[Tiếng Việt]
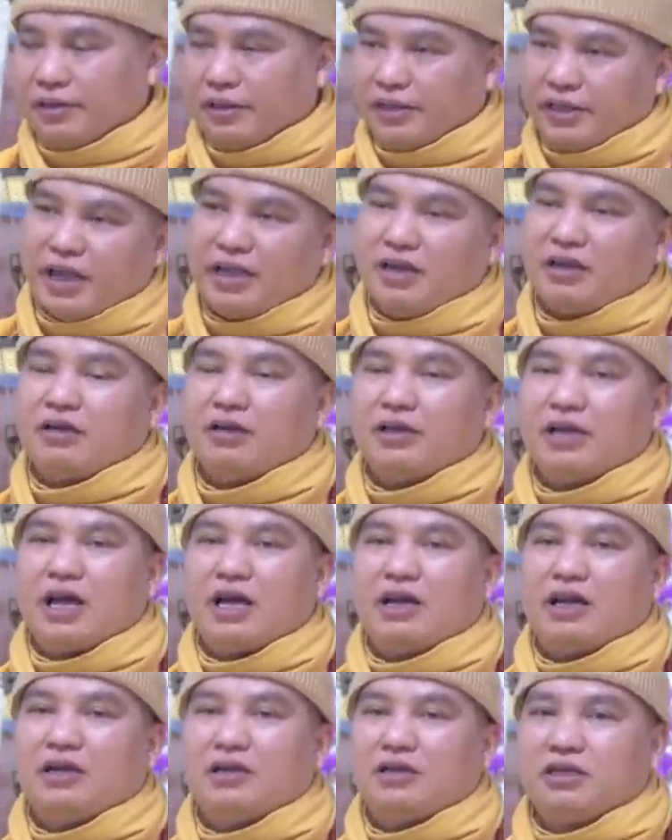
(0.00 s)
tránh nó
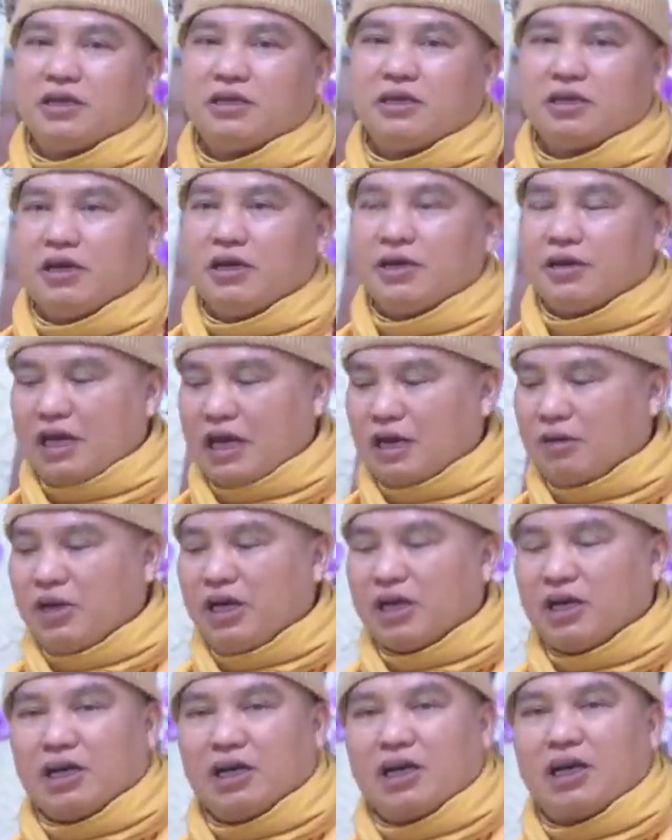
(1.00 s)
ra đằng trước đặc
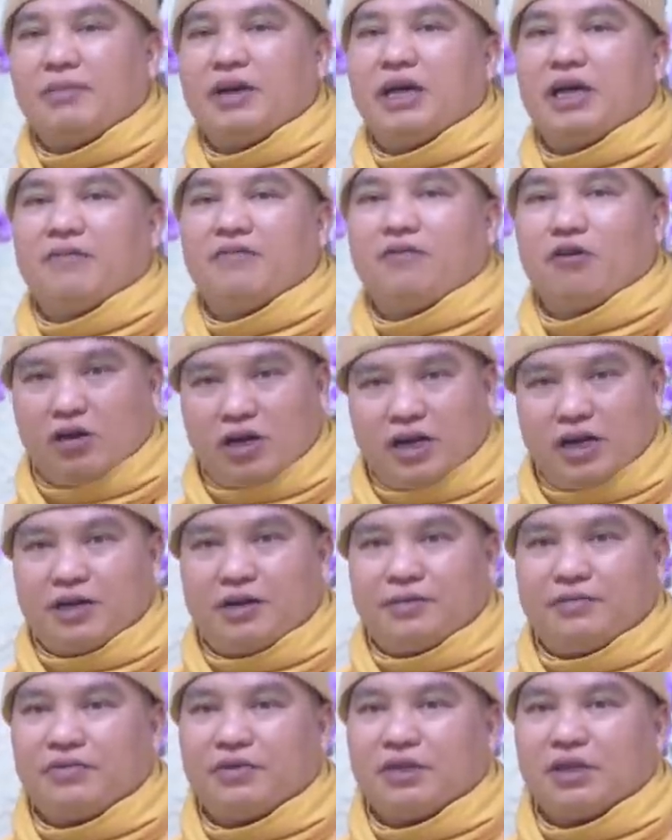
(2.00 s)
biệt là cái bể phốt á
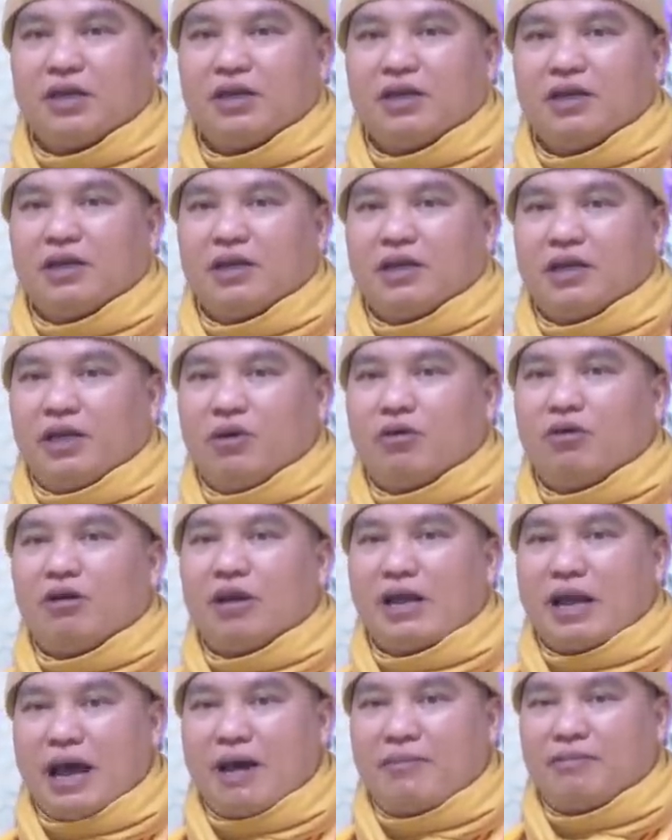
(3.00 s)
nếu có
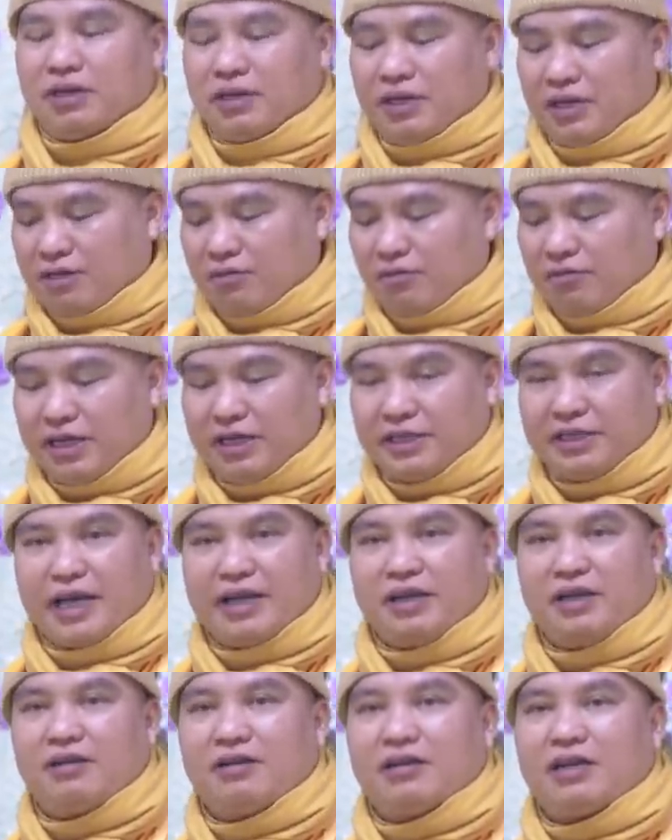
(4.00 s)
làm á, thì cũng để
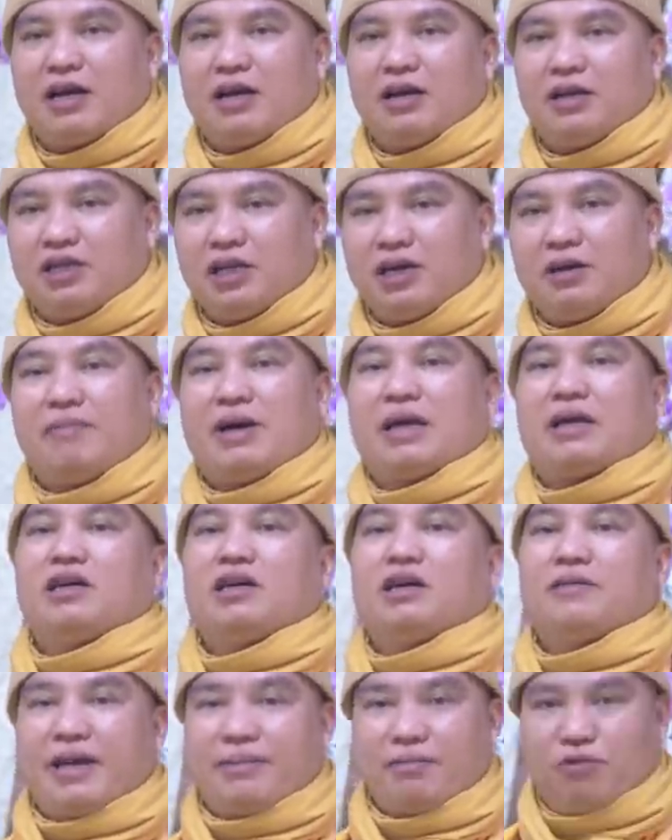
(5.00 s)
tránh nó ra ở trước mặt
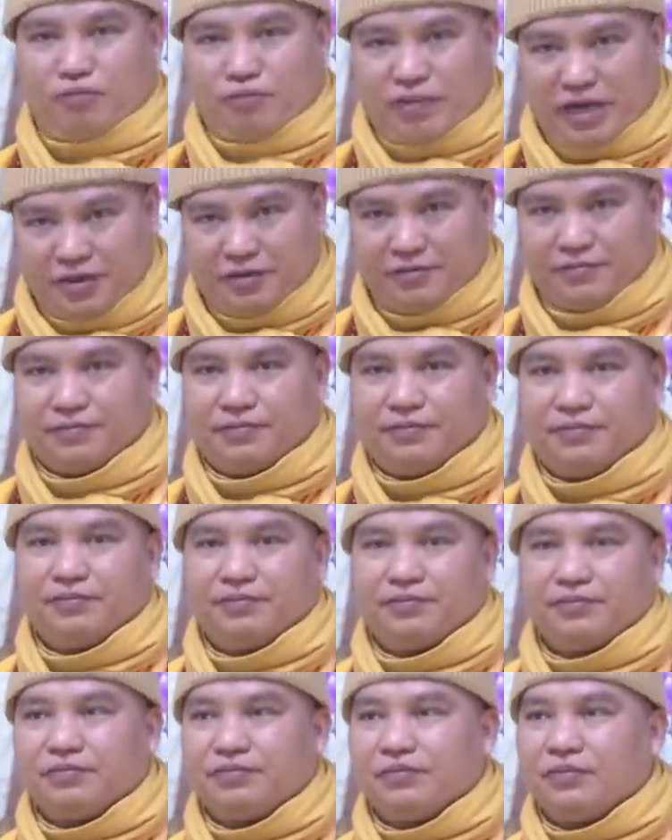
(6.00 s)
cửa bếp của mình
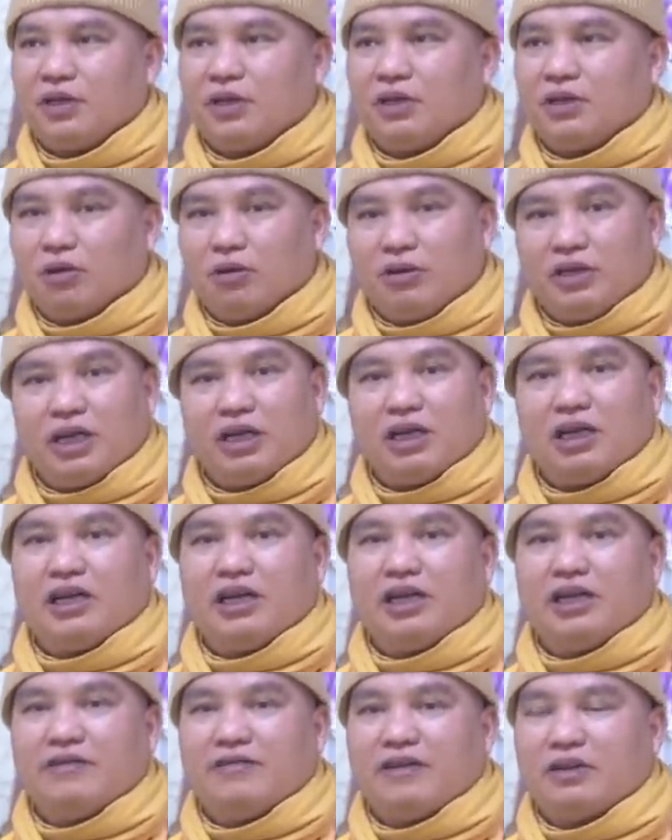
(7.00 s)
tốt nhất là
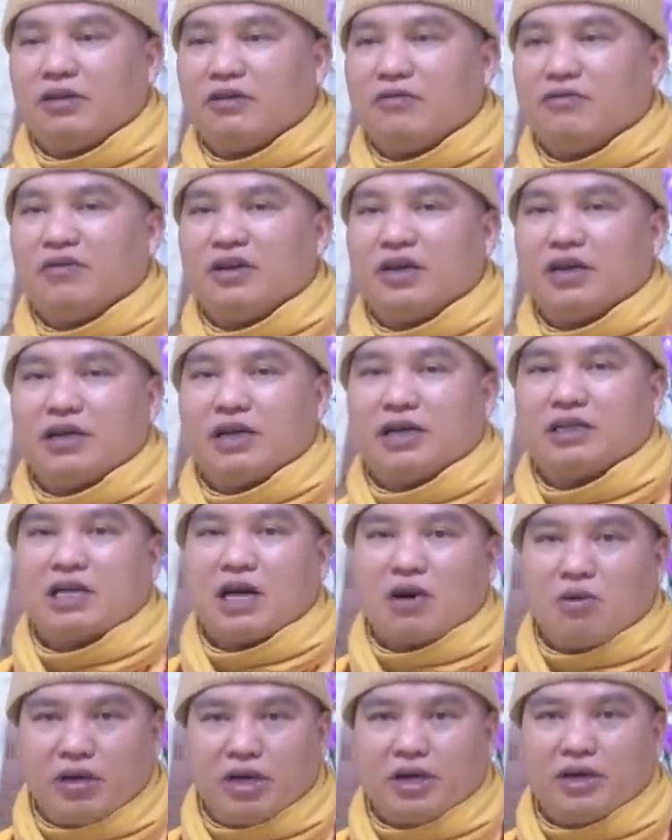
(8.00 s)
để vào trong à, đằng
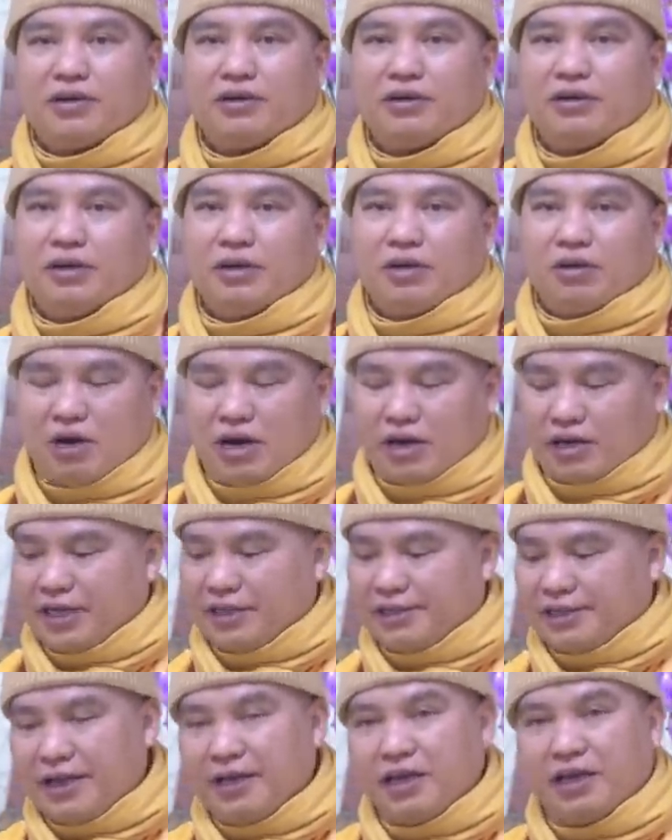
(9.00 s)
sau ấy hoặc
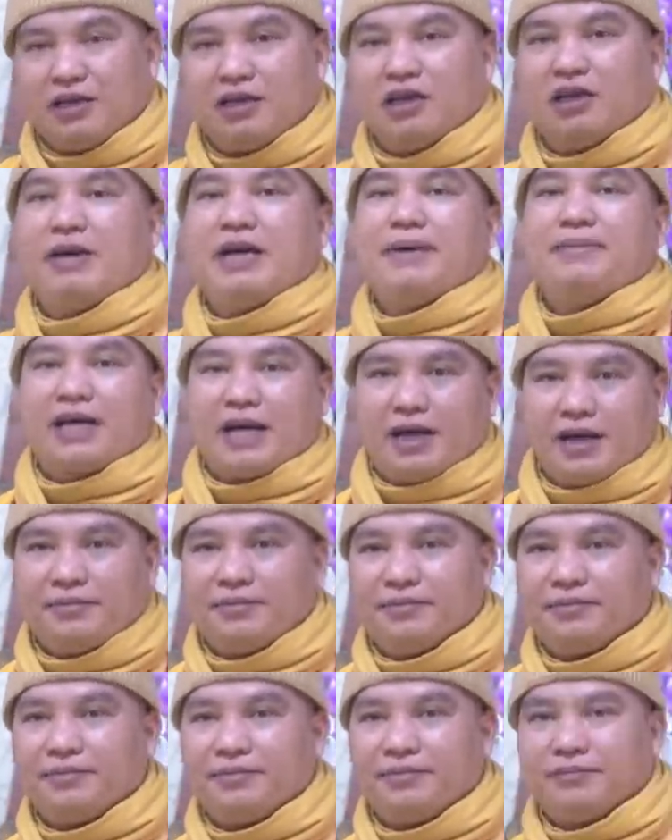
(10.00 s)
để tránh cái cửa bếp ra
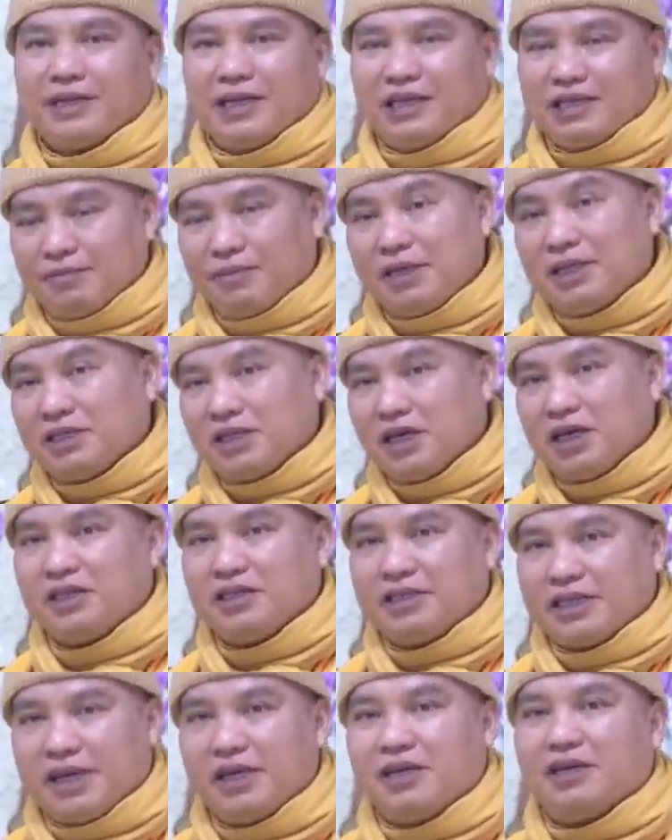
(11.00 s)
để sang bên
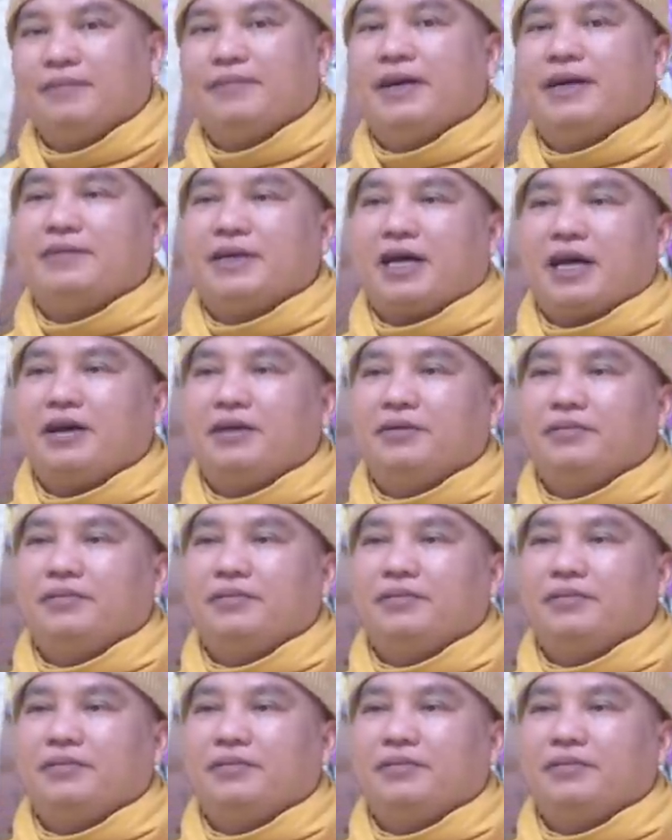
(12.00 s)
sườn tránh cửa bếp ra